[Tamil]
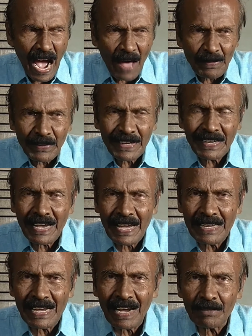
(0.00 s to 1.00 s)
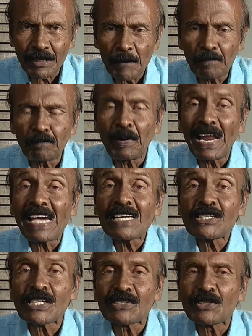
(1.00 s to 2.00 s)
அந்த ஏரியாவுக்கு
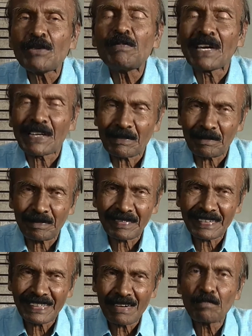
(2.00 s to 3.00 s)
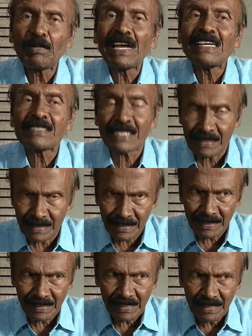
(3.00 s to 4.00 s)
பிளேசஸ்னு பேர் பிளேசஸ்
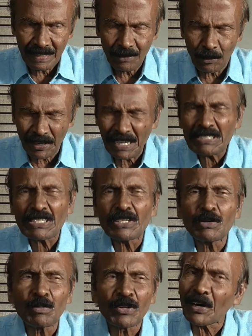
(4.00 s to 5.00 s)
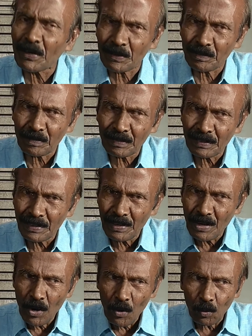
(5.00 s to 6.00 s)
ஒரே சந்து பந்தாக இருக்கும்
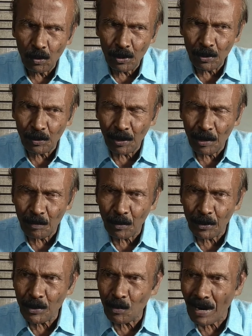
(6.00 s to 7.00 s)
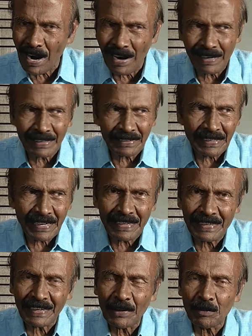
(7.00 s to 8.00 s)
உள்ளுக்குள்ளே போய் ஒரு ஆளை
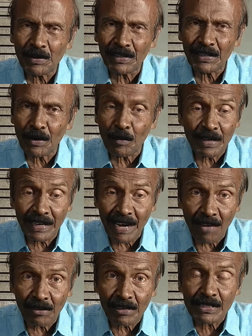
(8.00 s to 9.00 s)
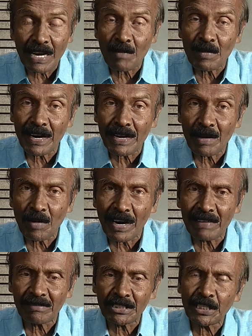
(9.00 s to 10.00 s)
தேடி கண்டுபிடிக்கணும் அப்படின்னா அவ்வளோ
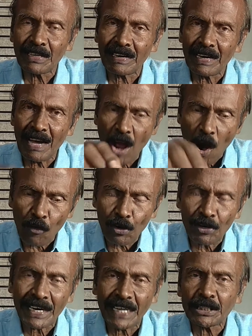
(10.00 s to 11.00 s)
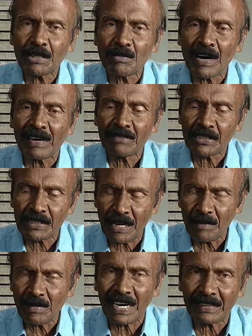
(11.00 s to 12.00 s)
சாமானியமான விஷயம் இல்லை அவ்வளோ கஷ்டமான
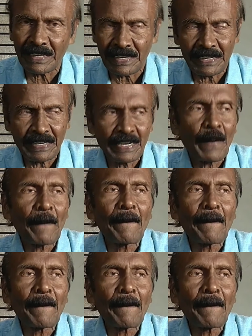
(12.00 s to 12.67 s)
விஷயம் அந்த ஏரியா